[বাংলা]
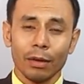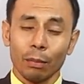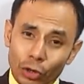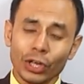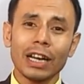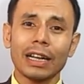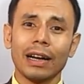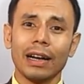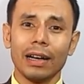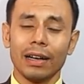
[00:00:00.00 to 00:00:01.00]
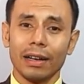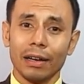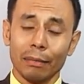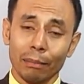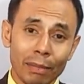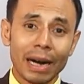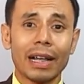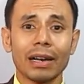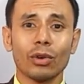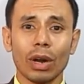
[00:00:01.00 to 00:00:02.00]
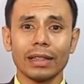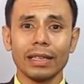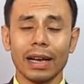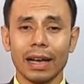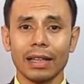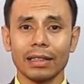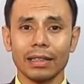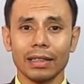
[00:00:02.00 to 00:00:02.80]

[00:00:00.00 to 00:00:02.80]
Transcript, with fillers: পয়সার কা মার্ডার করানি হান